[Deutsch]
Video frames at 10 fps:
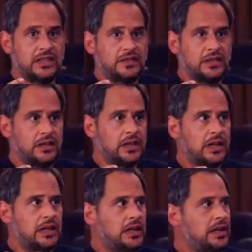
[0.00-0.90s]
Hilfe.
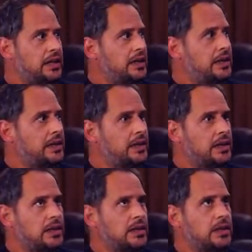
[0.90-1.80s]
Für dich auch?
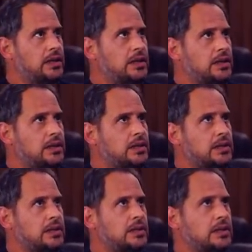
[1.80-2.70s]

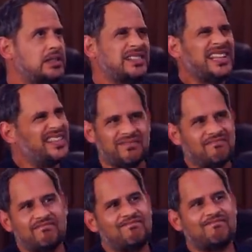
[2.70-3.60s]
Äh, nee.
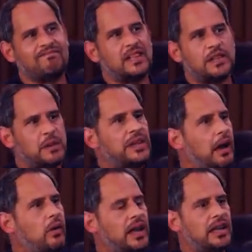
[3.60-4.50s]
Ich bin da auch